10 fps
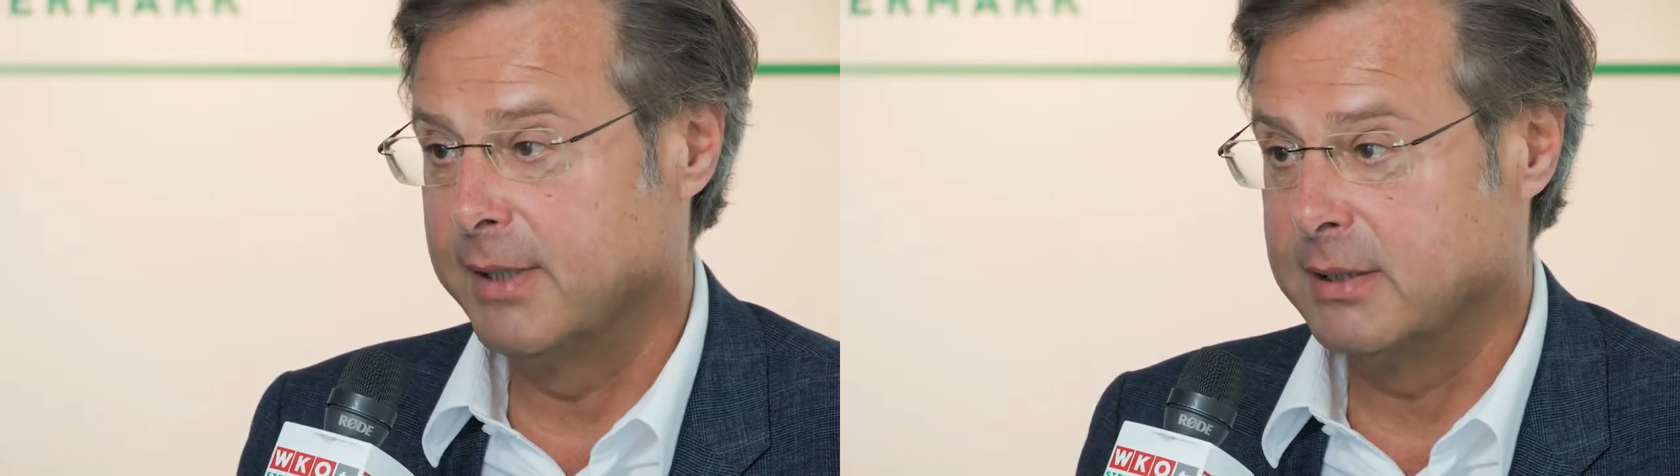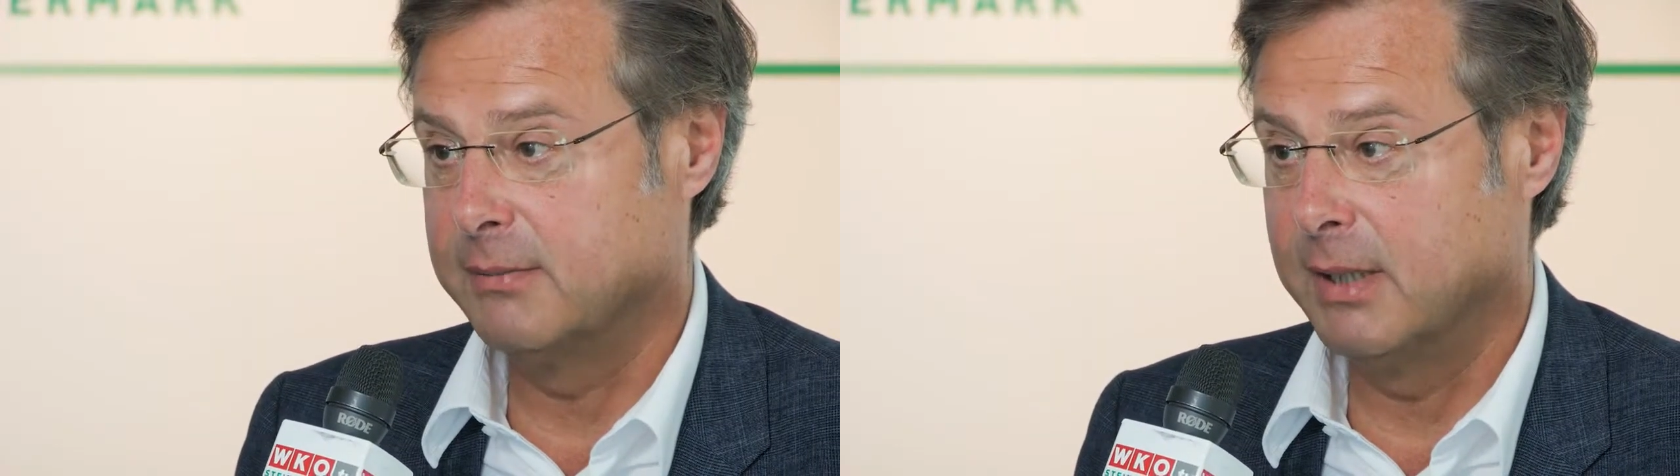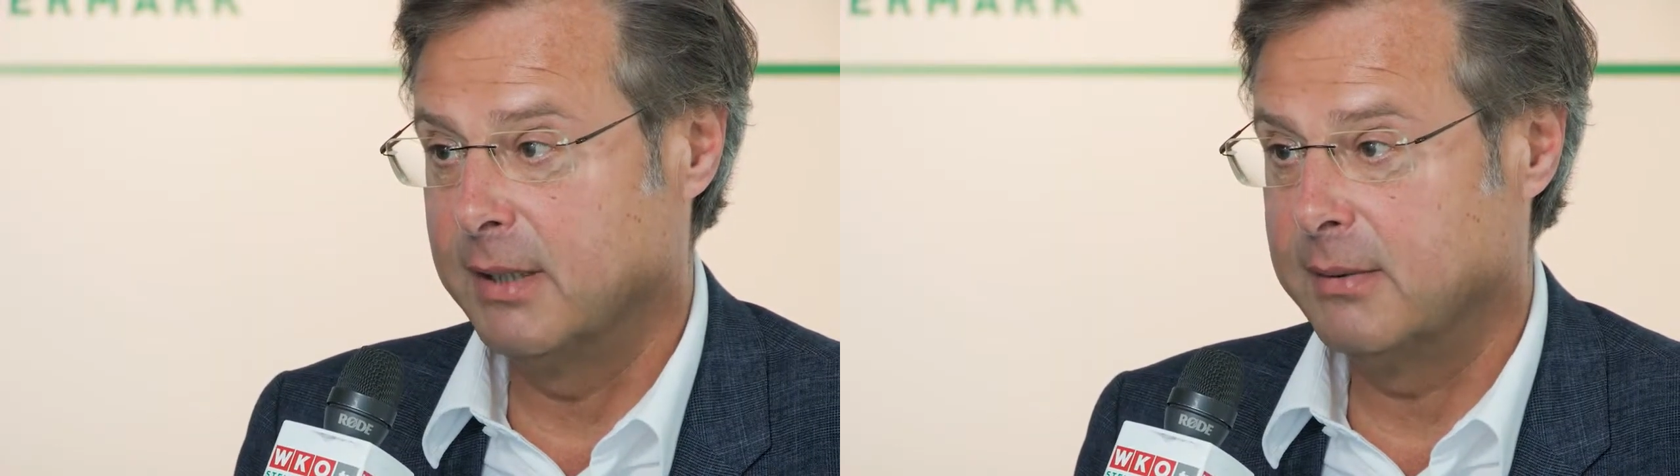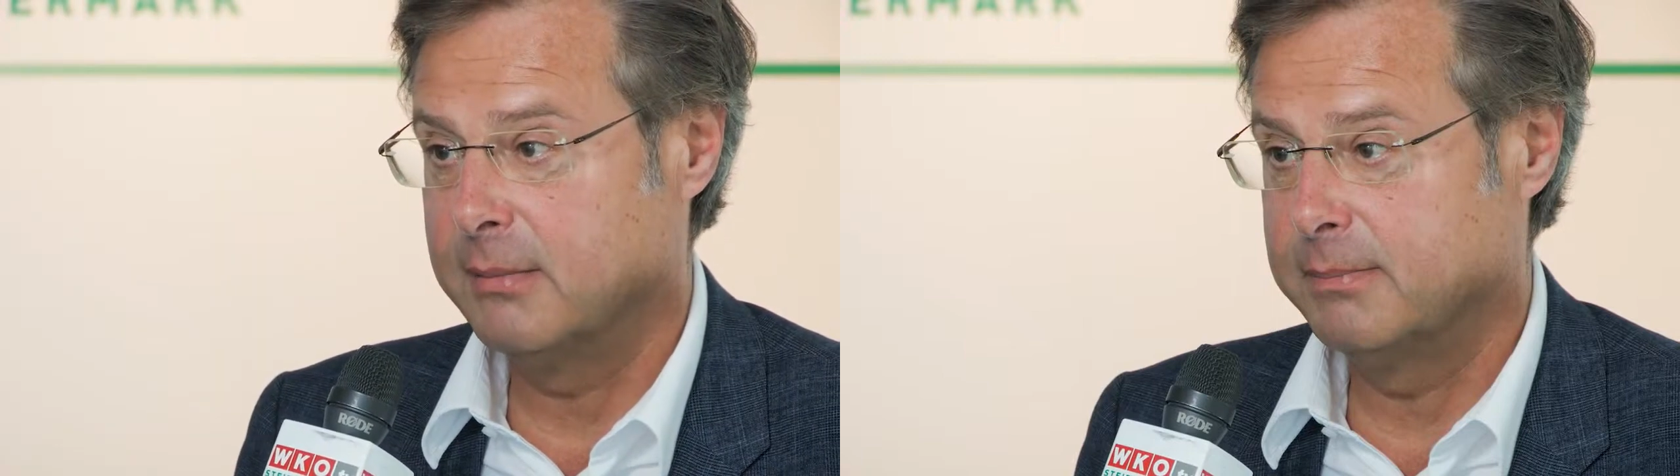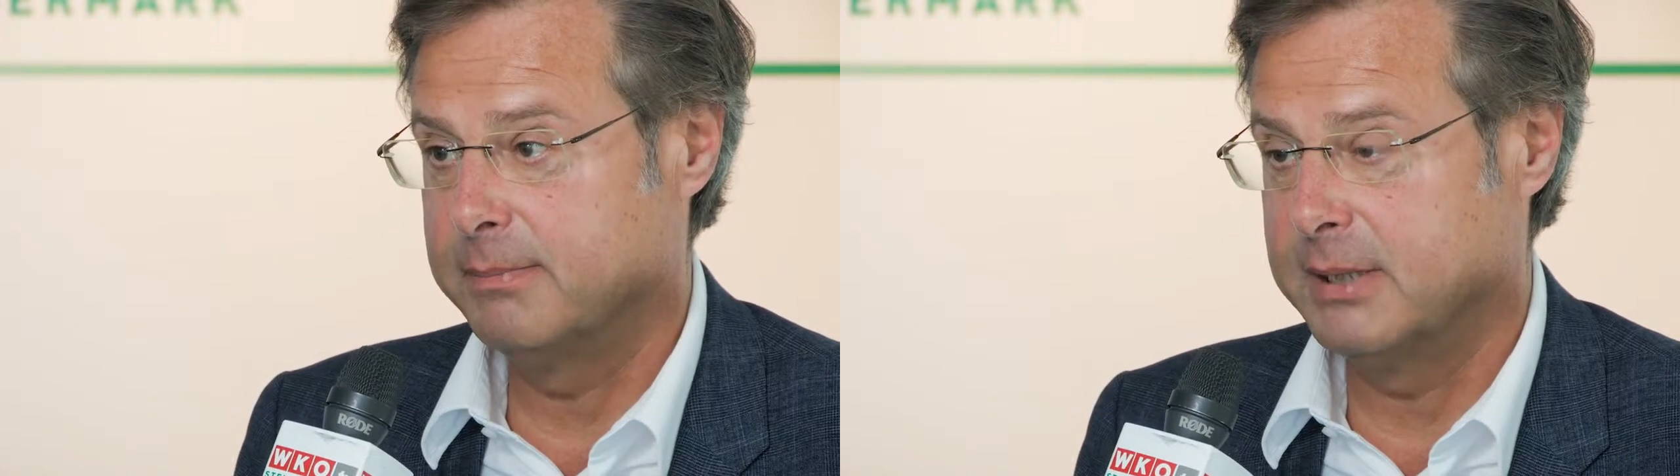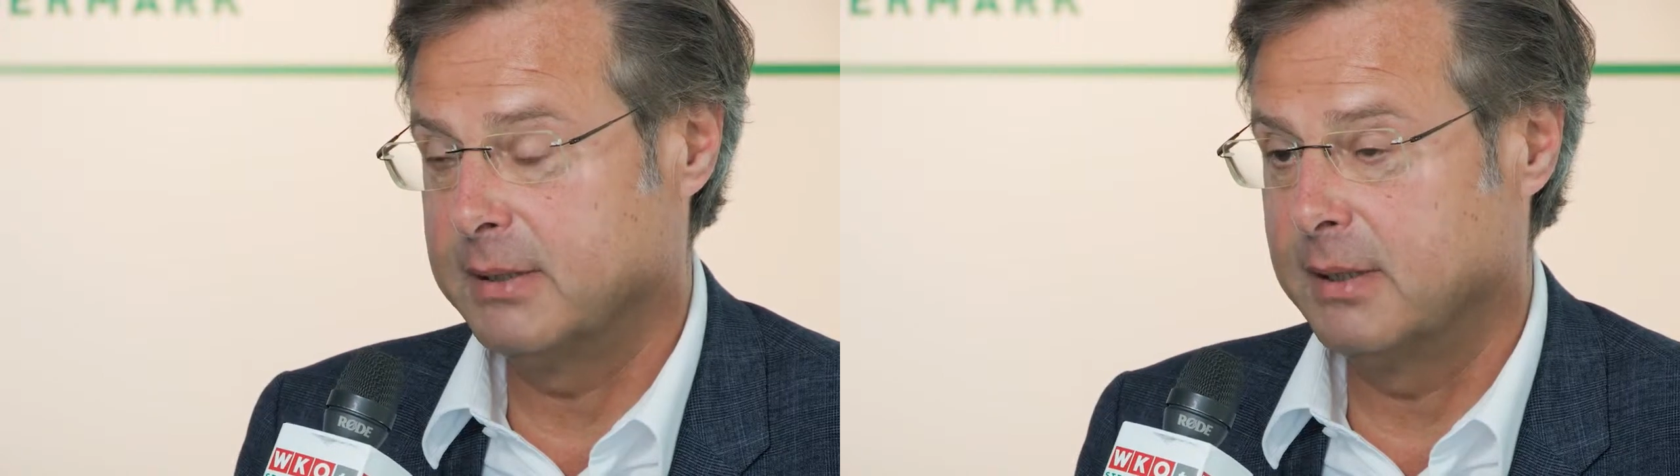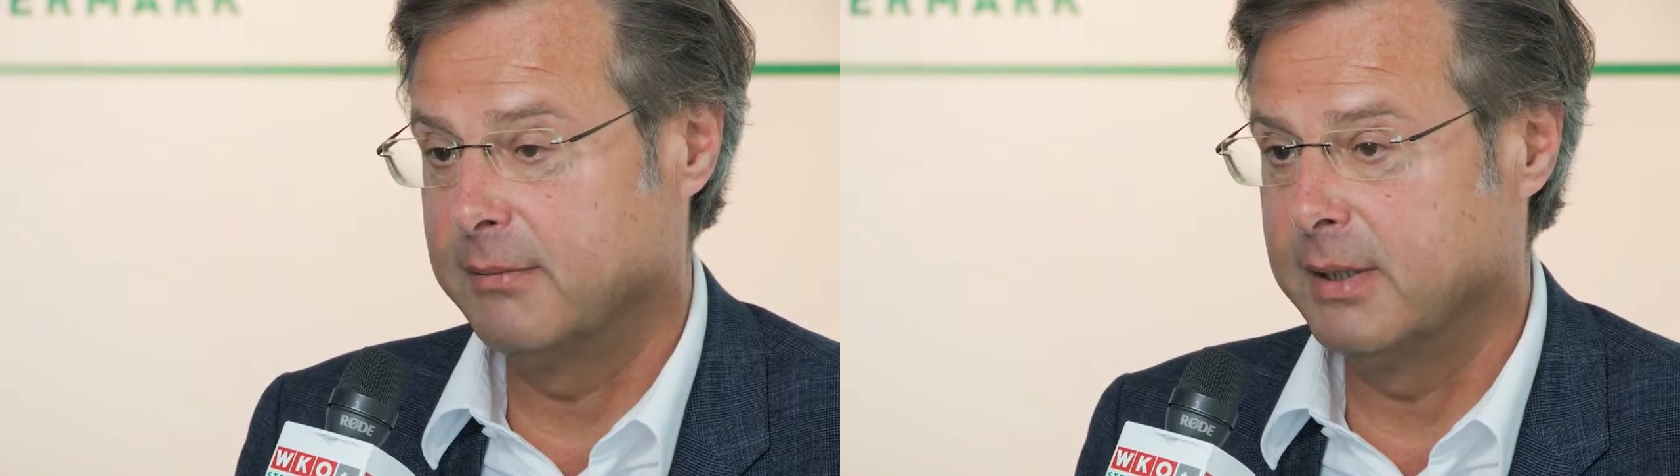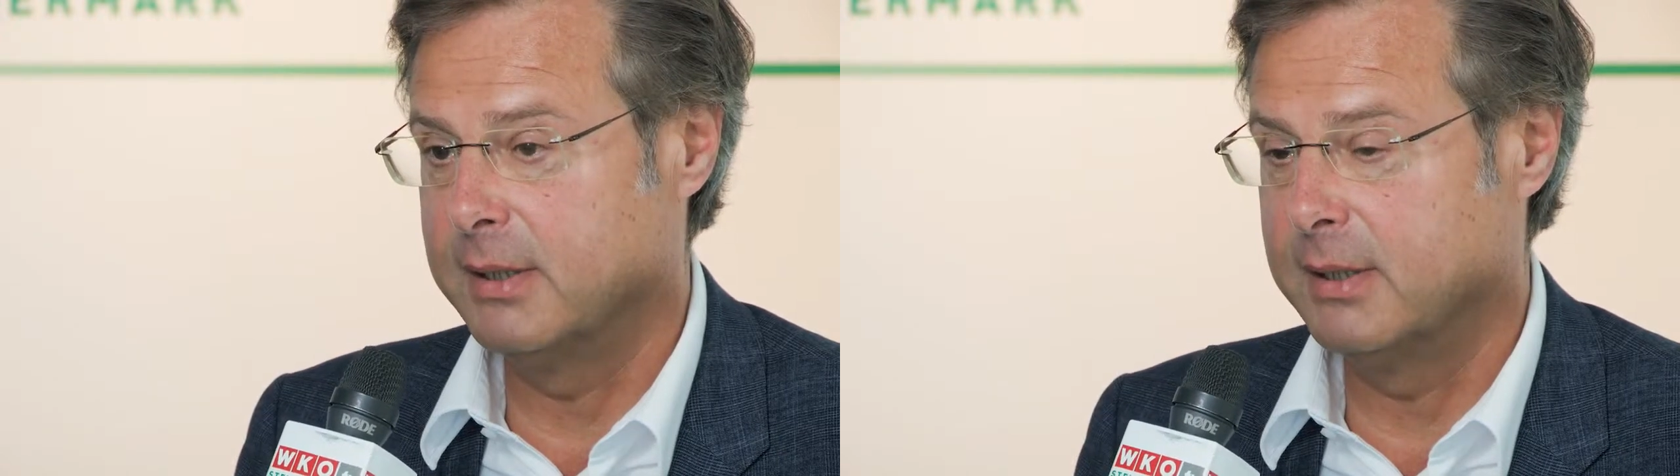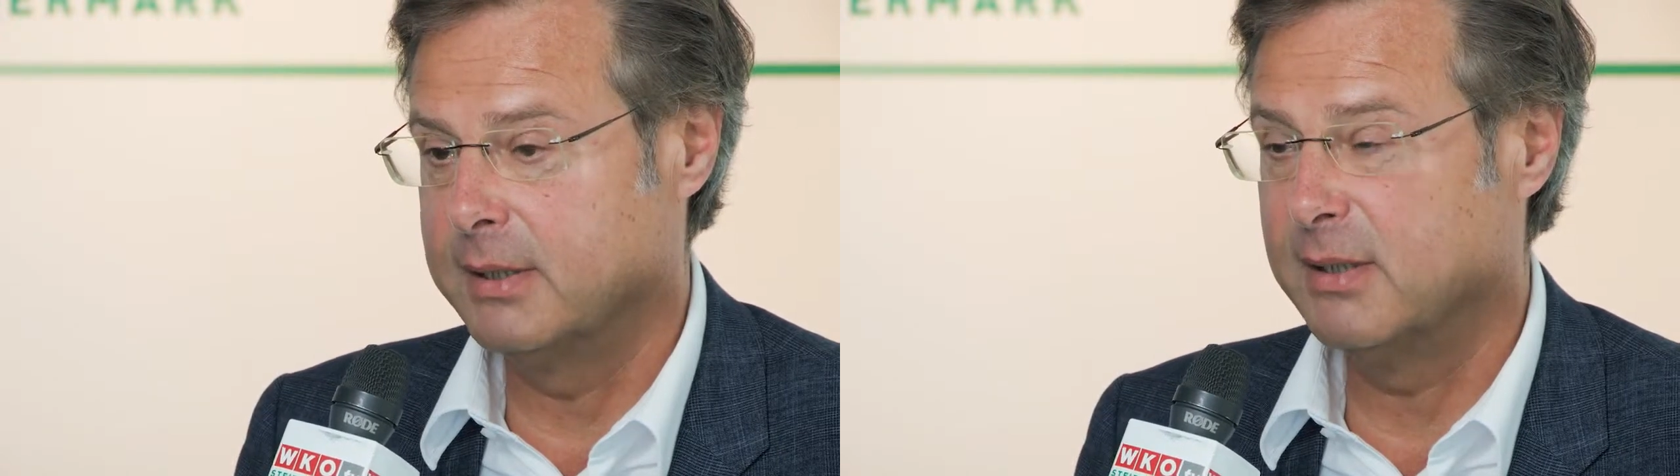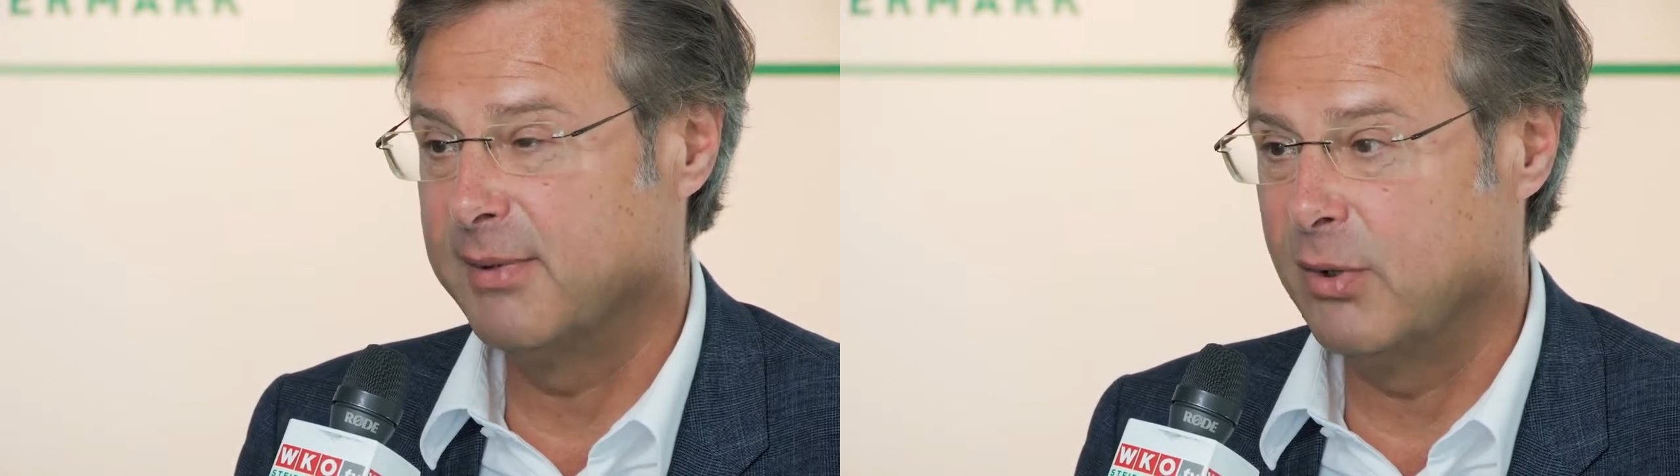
weil es wirklich beste Qualität ist, aber